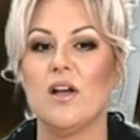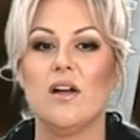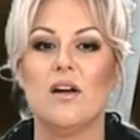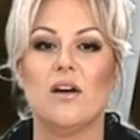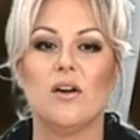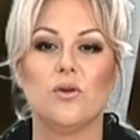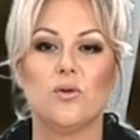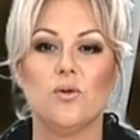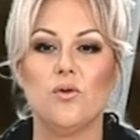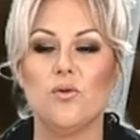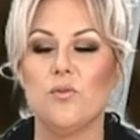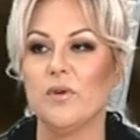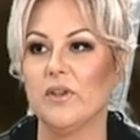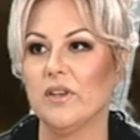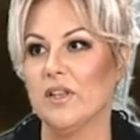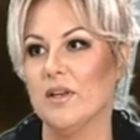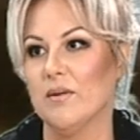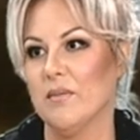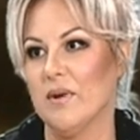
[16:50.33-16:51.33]
кто любит
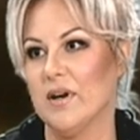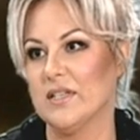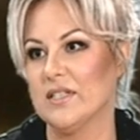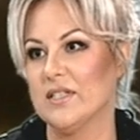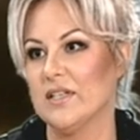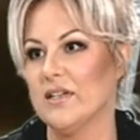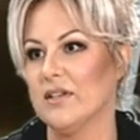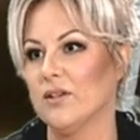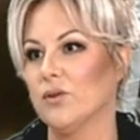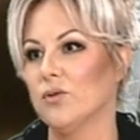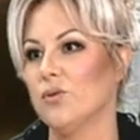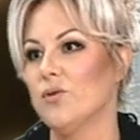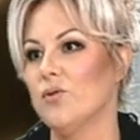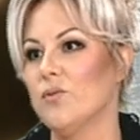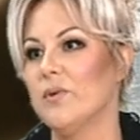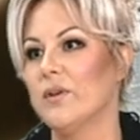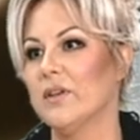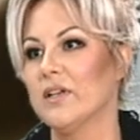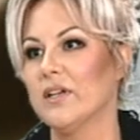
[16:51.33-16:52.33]
на масле, кто
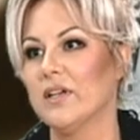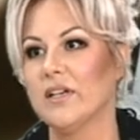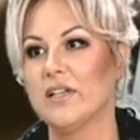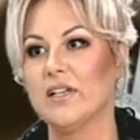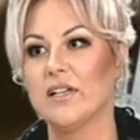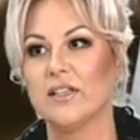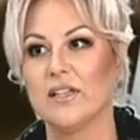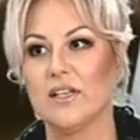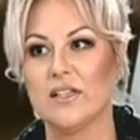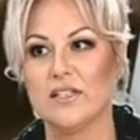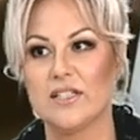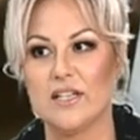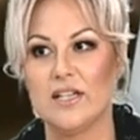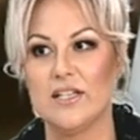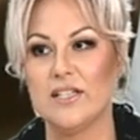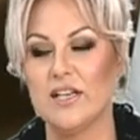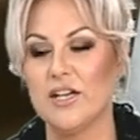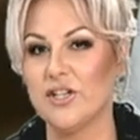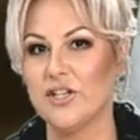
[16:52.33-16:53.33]
любит на каких-то
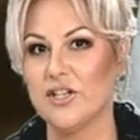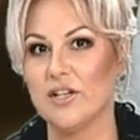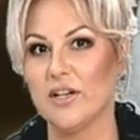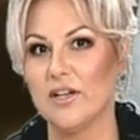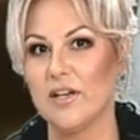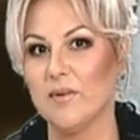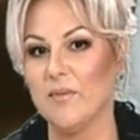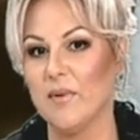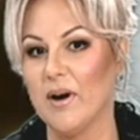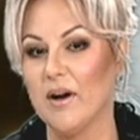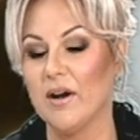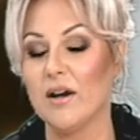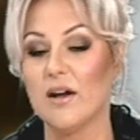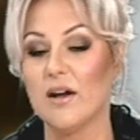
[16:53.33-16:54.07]
скользящих кремах.